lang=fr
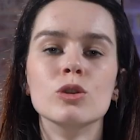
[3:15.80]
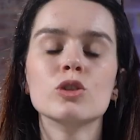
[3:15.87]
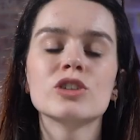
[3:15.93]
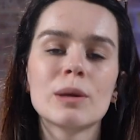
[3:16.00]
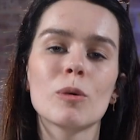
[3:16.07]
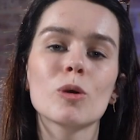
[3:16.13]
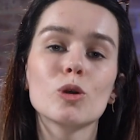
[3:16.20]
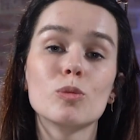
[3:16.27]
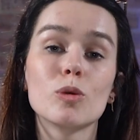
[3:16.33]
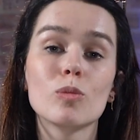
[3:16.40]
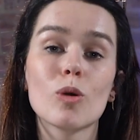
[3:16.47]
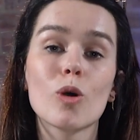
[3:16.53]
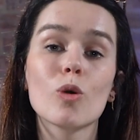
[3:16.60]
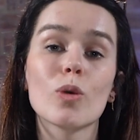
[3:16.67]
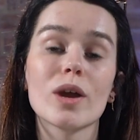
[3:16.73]
notamment le
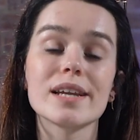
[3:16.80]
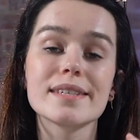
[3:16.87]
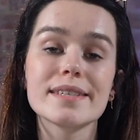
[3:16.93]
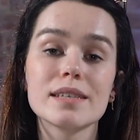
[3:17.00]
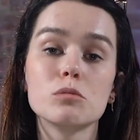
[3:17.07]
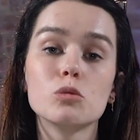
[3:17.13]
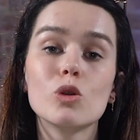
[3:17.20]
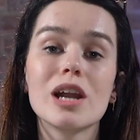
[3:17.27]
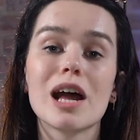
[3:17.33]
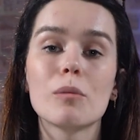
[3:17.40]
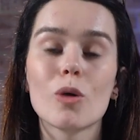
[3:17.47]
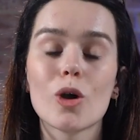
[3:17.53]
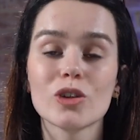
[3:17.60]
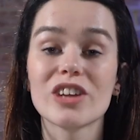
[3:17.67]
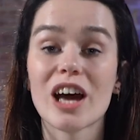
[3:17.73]
moment où elle simule la
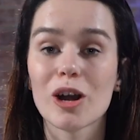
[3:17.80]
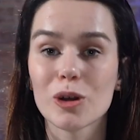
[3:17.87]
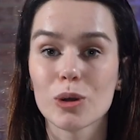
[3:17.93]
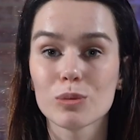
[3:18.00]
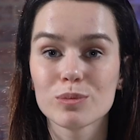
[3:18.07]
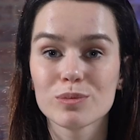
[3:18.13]
mort d'Argan.